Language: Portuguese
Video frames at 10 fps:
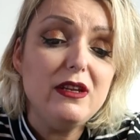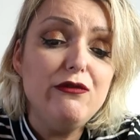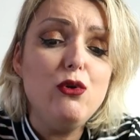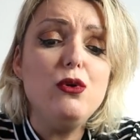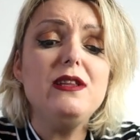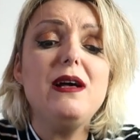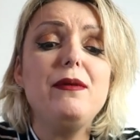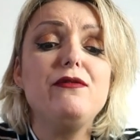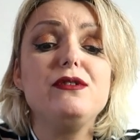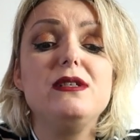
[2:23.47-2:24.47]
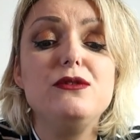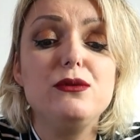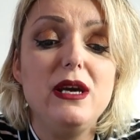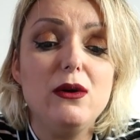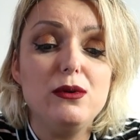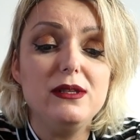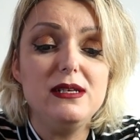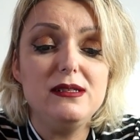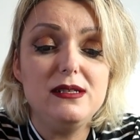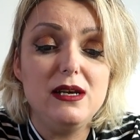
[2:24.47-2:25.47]
vou contar para vocês o que
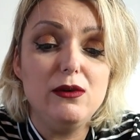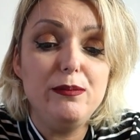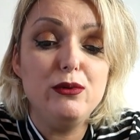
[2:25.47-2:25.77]
aconteceu e